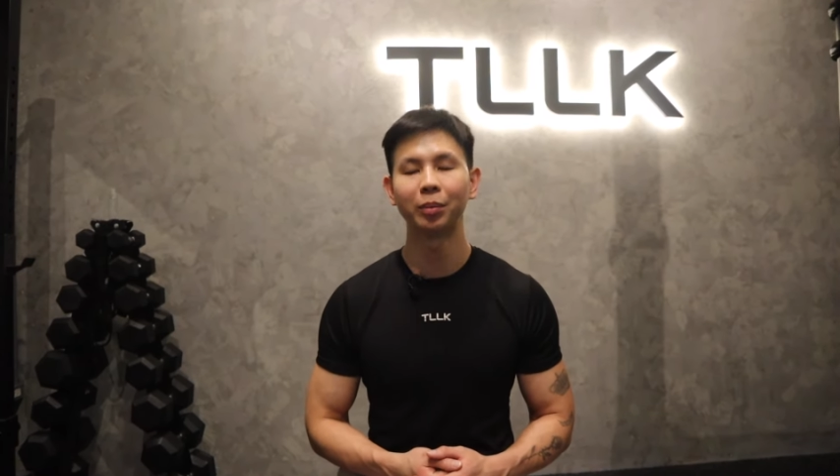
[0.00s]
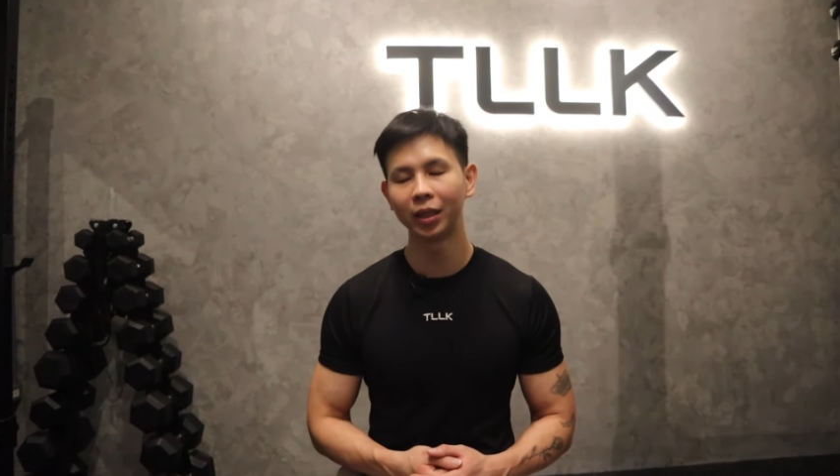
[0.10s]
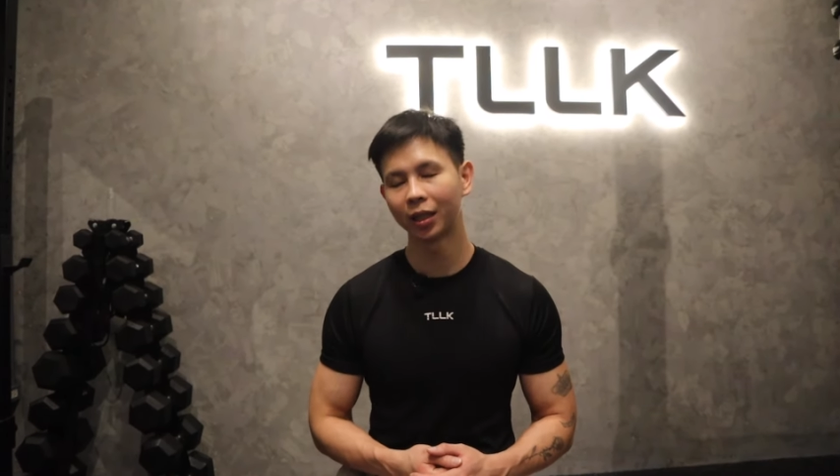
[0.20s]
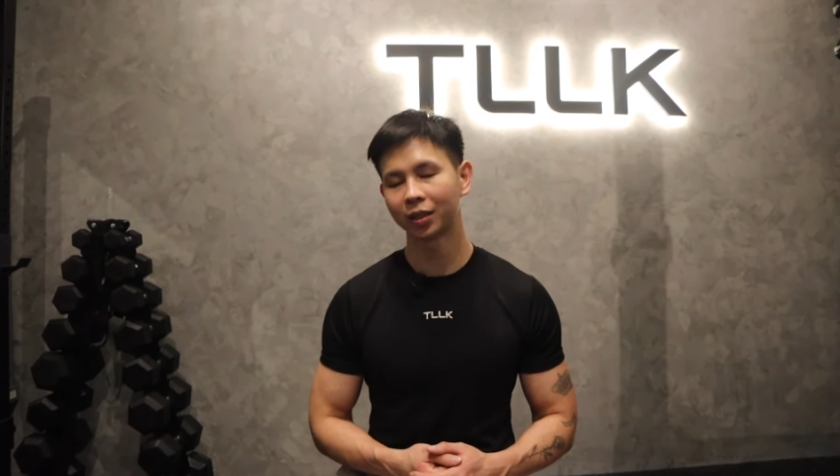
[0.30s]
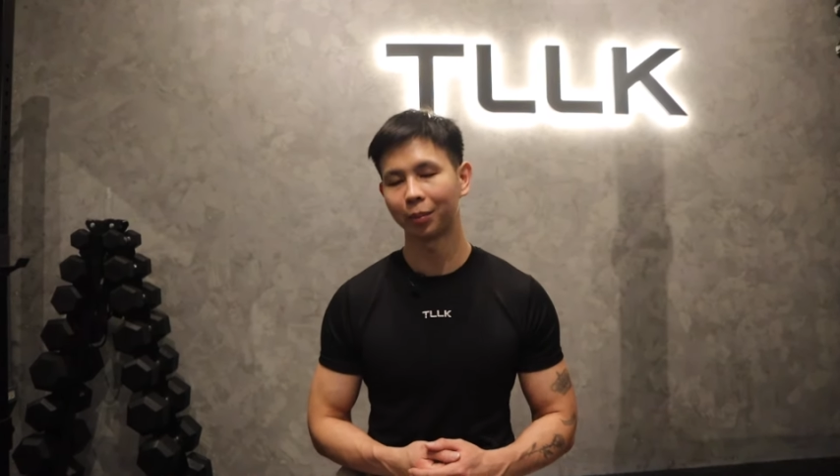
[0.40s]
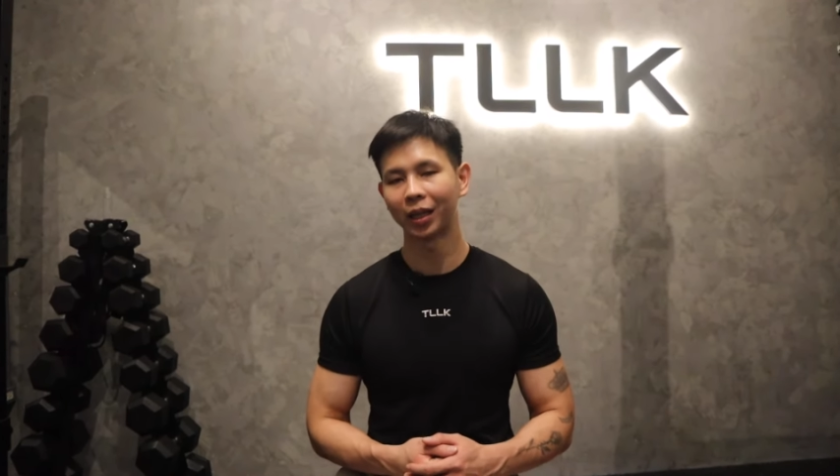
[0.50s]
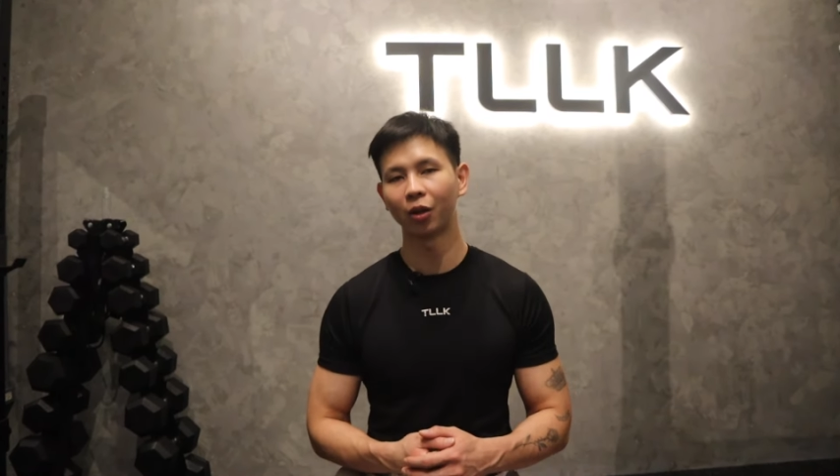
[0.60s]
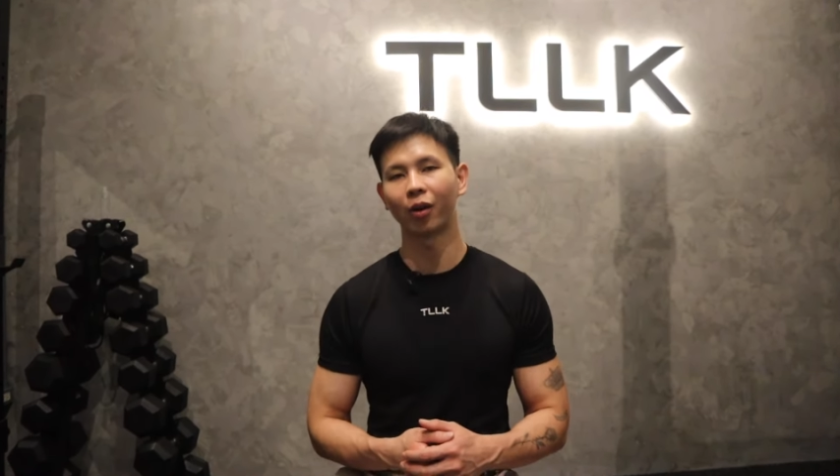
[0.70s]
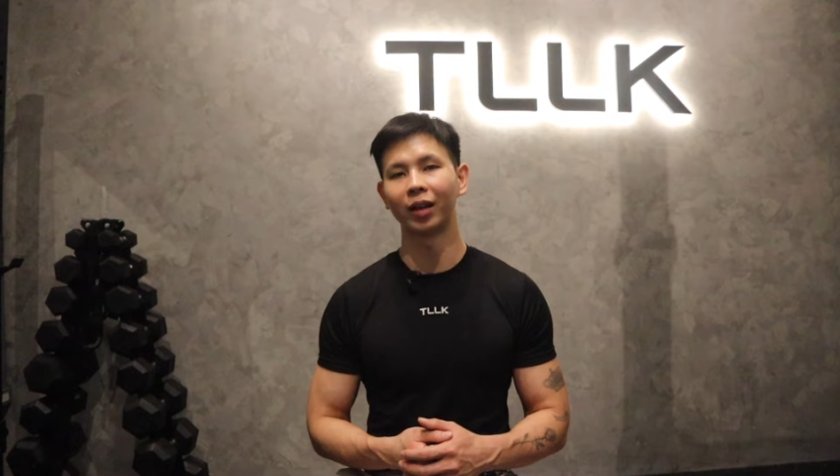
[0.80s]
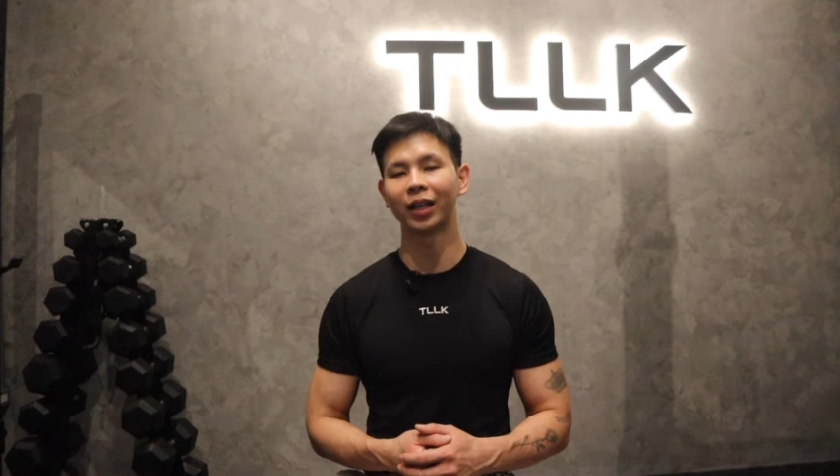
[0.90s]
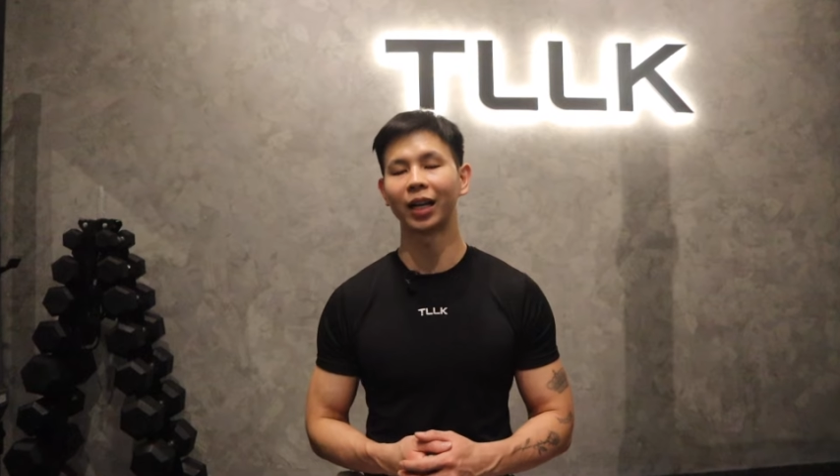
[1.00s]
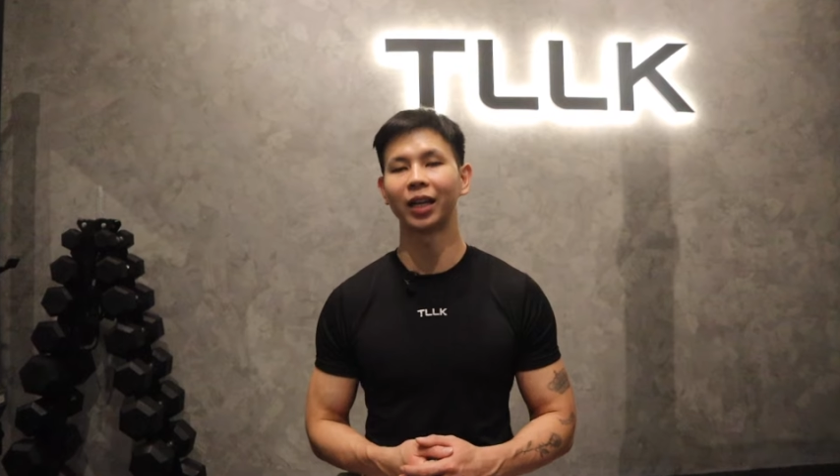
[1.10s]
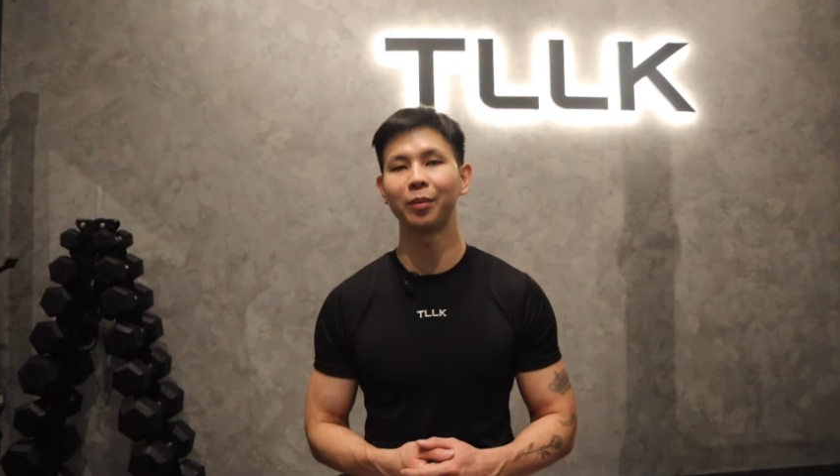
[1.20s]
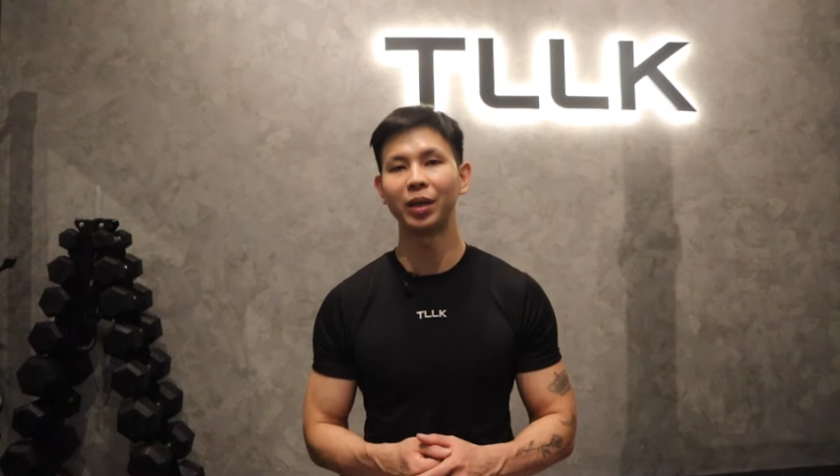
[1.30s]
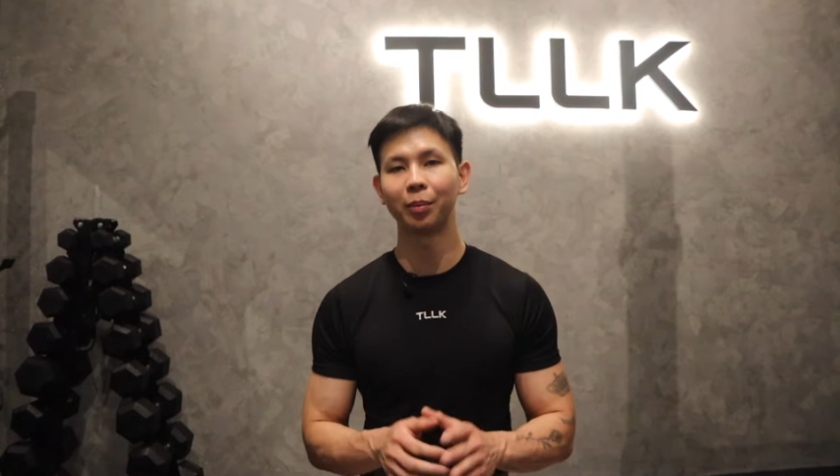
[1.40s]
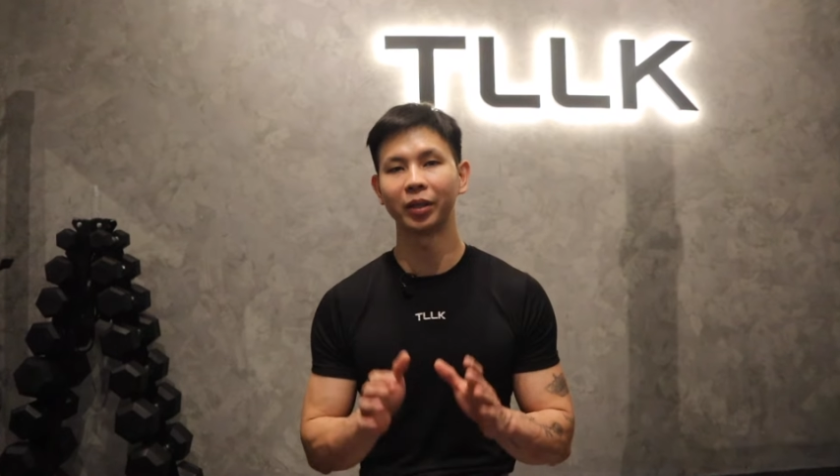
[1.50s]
เพื่อนๆเนี่ยสามารถออกกำลังกายได้มี